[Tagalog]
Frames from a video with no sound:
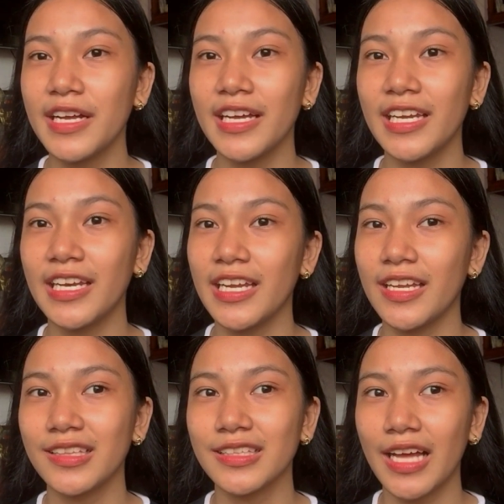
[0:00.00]
ka na
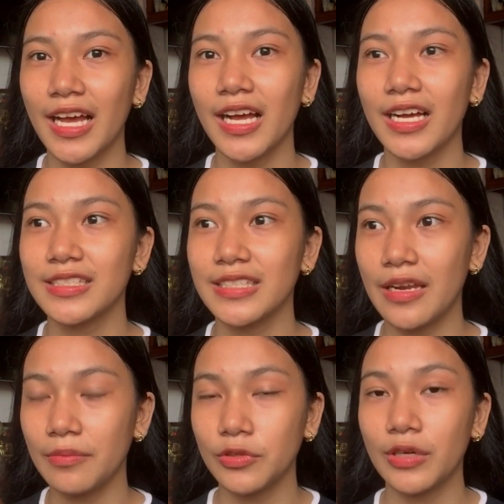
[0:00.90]
rin
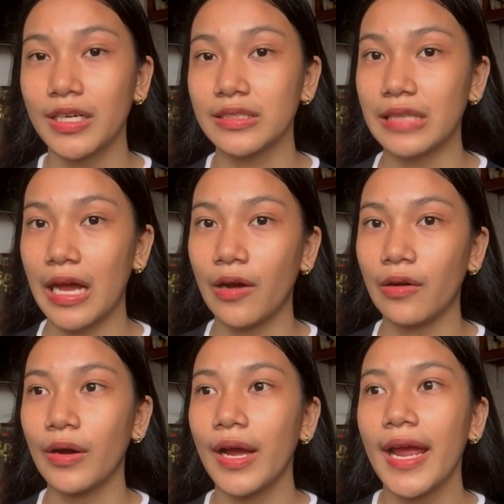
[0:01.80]
nakakasalamuhang
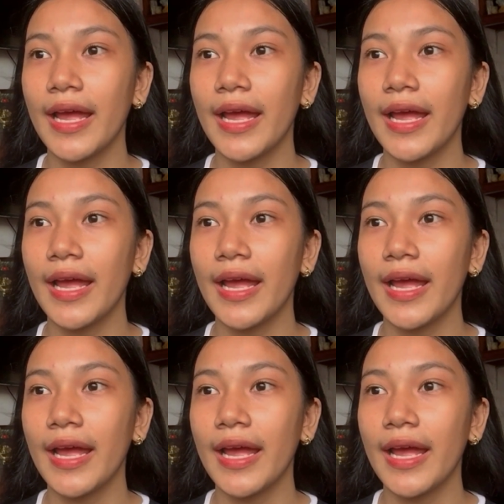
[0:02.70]
tao.